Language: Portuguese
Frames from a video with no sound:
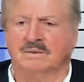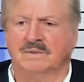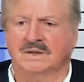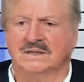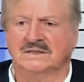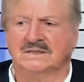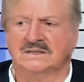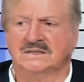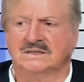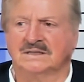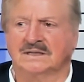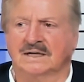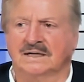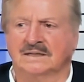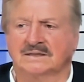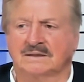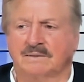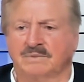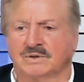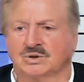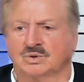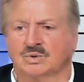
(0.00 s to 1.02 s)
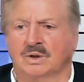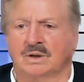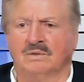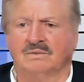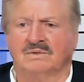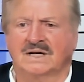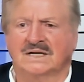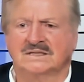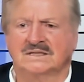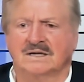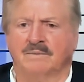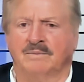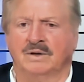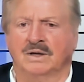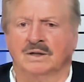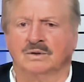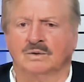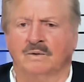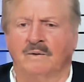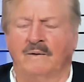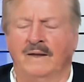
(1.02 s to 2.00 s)
mas esse, essa pessoa não está
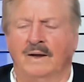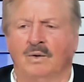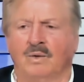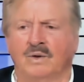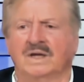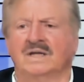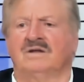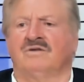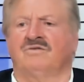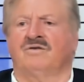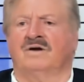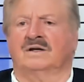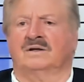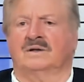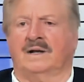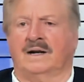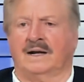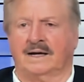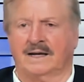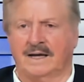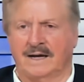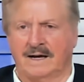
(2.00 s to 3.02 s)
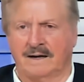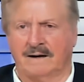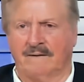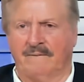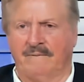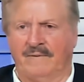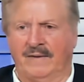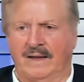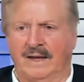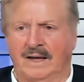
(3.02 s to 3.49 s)
sabendo o que de fato ela quer.